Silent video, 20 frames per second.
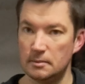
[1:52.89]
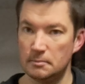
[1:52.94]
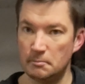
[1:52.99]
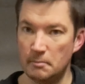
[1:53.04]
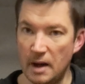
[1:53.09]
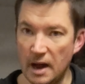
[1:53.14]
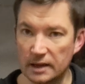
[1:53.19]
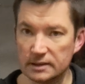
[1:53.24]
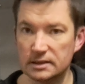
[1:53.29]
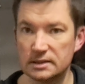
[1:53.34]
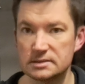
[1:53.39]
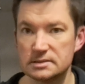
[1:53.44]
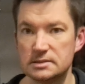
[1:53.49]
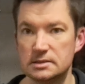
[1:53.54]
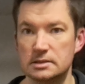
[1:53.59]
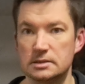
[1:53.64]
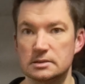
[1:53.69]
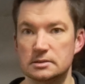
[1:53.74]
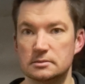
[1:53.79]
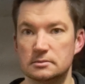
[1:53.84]
Mach das
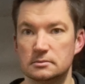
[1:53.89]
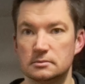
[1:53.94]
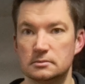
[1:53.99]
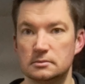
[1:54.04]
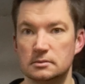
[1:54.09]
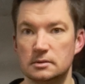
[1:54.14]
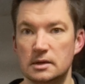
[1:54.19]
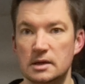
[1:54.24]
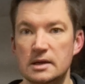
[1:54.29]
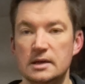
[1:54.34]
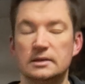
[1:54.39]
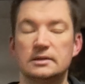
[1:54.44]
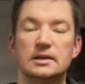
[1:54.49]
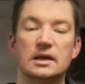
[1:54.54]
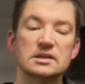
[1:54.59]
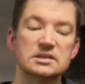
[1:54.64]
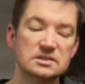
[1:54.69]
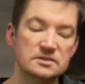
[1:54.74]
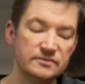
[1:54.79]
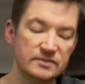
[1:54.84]
nicht.
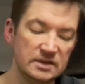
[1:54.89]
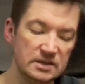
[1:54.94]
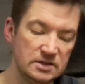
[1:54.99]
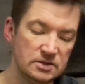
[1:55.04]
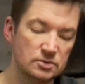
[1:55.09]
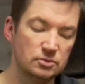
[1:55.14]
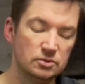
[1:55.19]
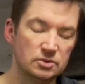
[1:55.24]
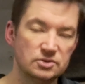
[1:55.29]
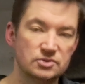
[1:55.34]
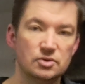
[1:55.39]
Das Video